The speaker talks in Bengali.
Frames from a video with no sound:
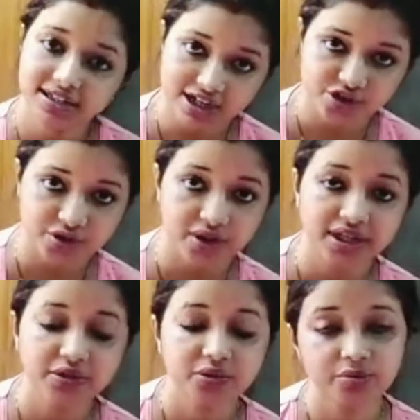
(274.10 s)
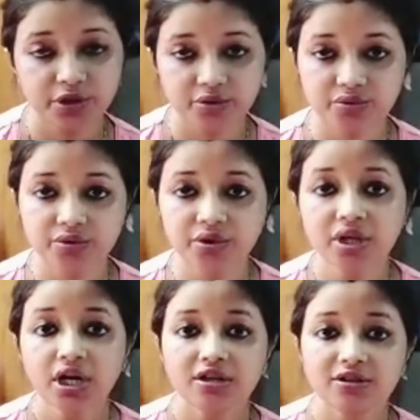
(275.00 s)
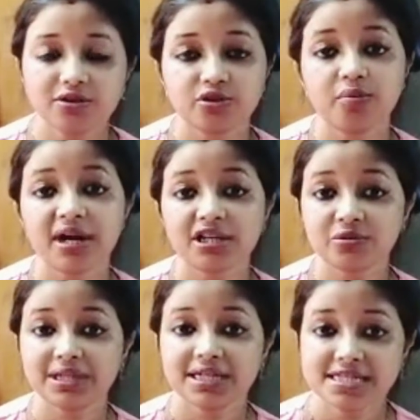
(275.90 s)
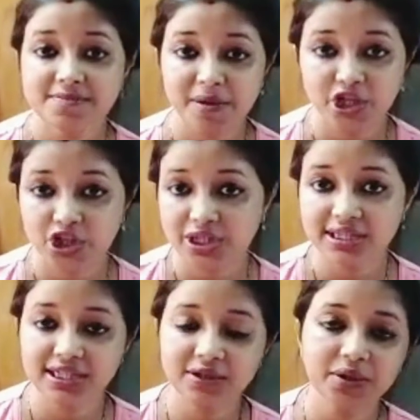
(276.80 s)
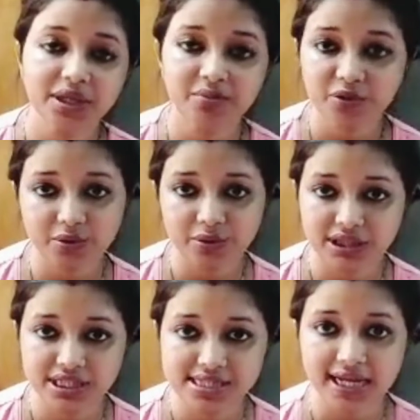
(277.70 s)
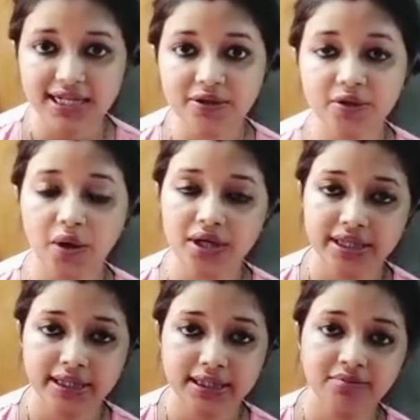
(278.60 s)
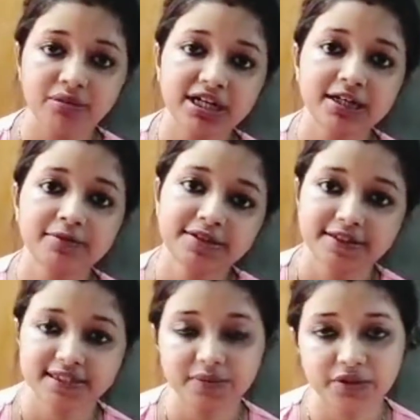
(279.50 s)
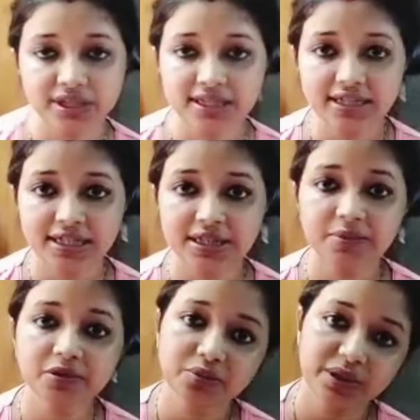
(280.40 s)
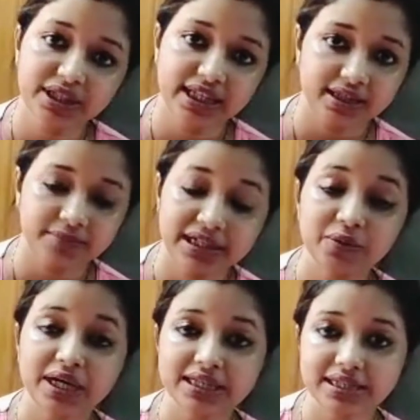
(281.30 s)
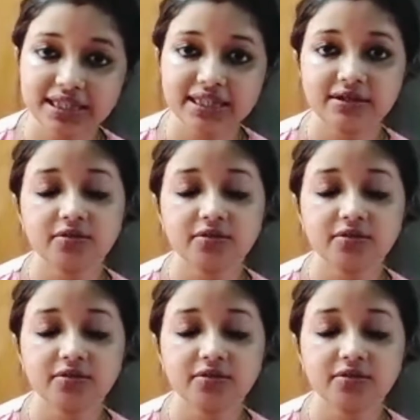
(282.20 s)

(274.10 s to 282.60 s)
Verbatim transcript: কাজ করে খুবই সুন্দর তো তোমরা তোমাদের স্পেশাল দিনে ওকে বুক করতে চাইলে ওর কন্ট্যাক্ট নাম্বারটা আমি ডিসক্রিপশনে দিয়ে দেবো তোমরা দেখে মানে ওখান থেকে